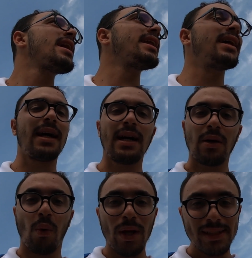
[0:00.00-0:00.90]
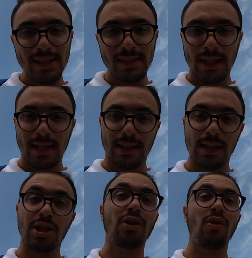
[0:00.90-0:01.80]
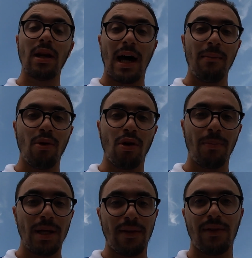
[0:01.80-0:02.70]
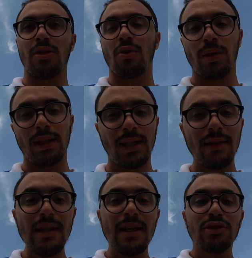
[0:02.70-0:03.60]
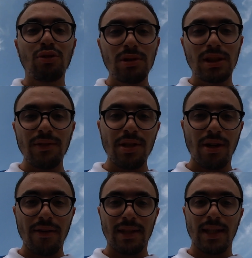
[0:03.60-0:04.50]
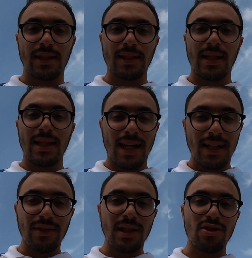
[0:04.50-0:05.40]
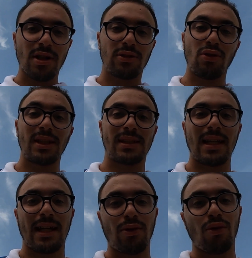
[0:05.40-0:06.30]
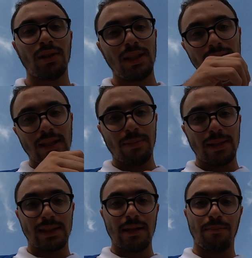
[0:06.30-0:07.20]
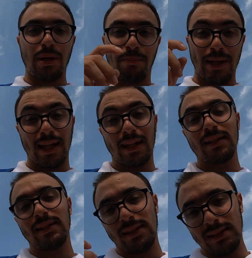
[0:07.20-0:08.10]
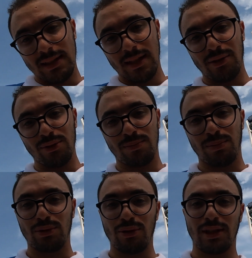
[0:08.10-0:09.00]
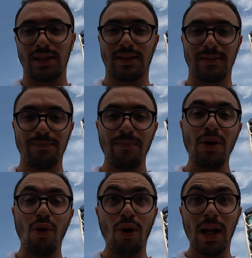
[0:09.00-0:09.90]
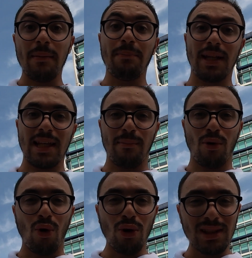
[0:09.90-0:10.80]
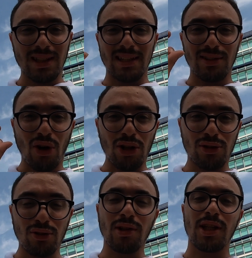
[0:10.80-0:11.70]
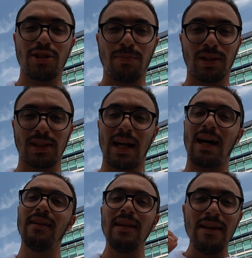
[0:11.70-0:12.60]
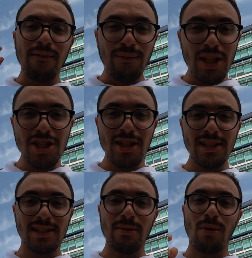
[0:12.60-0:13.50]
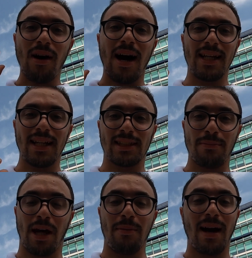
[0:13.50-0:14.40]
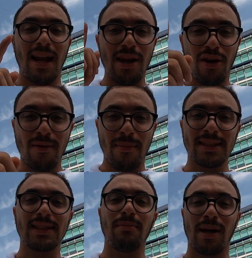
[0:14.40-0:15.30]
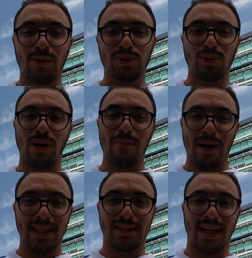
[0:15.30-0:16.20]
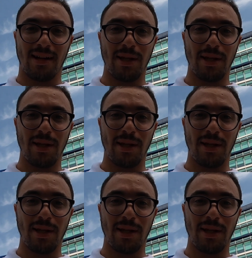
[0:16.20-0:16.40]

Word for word: e da quest'estate ci collaboro per i video, quindi tutti i video che vedrete degli arrivi dei giocatori saranno inter per sempre per internews.it ora prendiamo l'88 che ci porterà vicinissimo all'Inate Prime alle 9.30 Marco Sturam a terra